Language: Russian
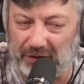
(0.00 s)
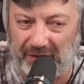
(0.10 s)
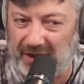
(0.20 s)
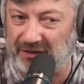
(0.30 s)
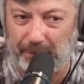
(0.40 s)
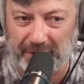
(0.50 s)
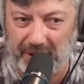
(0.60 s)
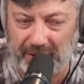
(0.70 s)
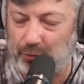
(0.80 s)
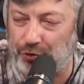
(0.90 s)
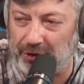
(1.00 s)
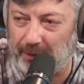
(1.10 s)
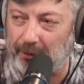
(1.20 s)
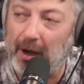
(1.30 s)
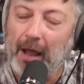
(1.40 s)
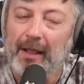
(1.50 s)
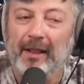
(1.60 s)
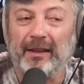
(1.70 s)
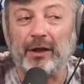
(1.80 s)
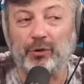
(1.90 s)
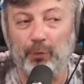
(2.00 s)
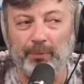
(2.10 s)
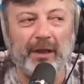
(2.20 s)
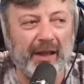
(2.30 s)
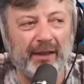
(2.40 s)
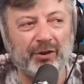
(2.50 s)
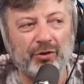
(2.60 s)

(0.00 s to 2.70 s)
этого текста в пресс-релизе уже не было. Так что будем надеяться,